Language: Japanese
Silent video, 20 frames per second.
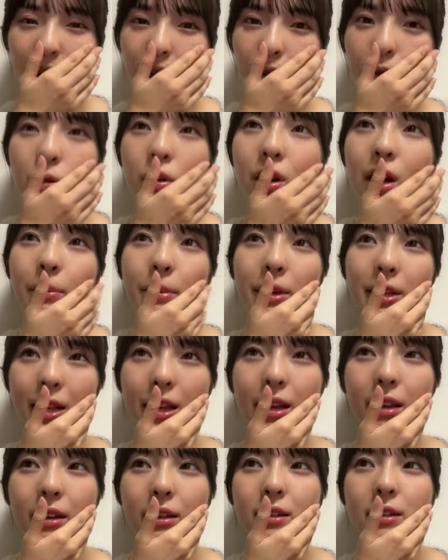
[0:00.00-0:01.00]
大釜
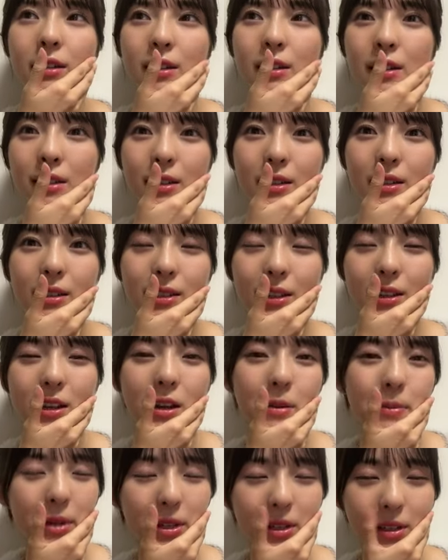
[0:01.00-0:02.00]
で
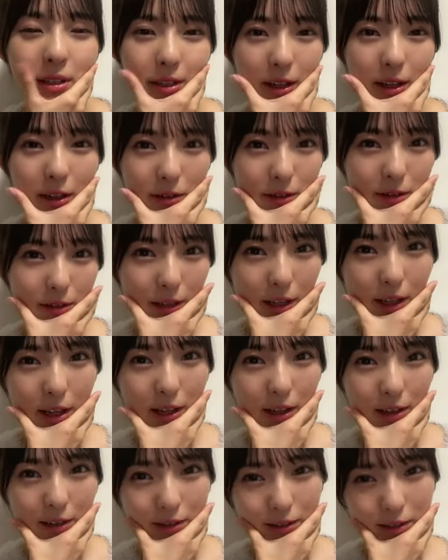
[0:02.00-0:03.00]
ニニャミンになるって
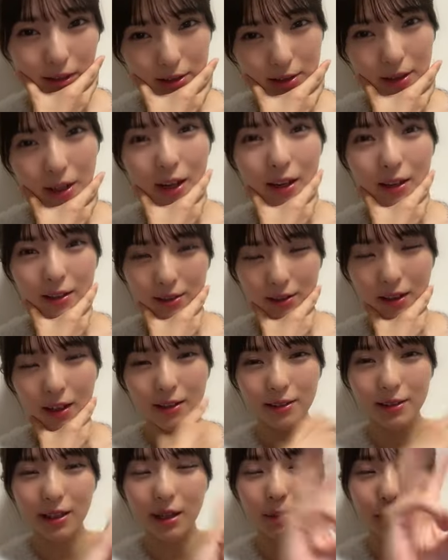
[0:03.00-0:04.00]
言ったじゃないですか
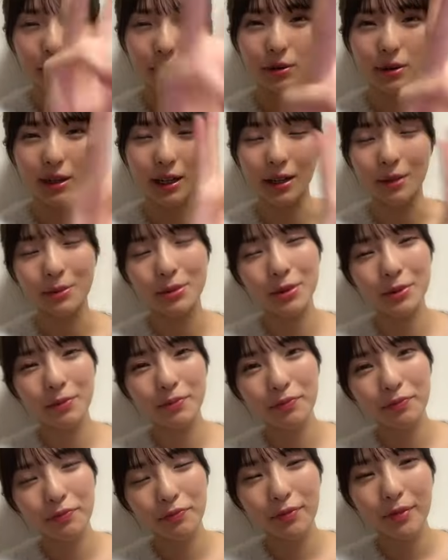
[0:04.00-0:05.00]
3部と7部
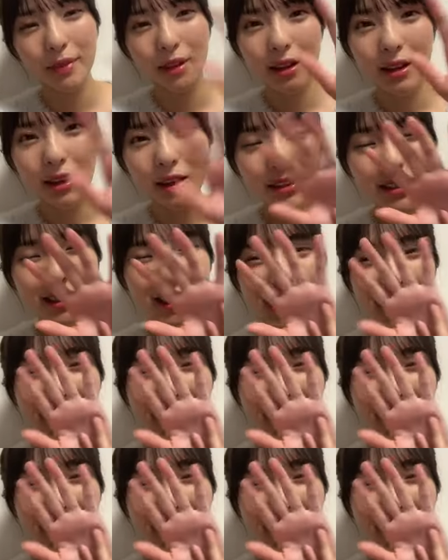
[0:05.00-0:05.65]
したら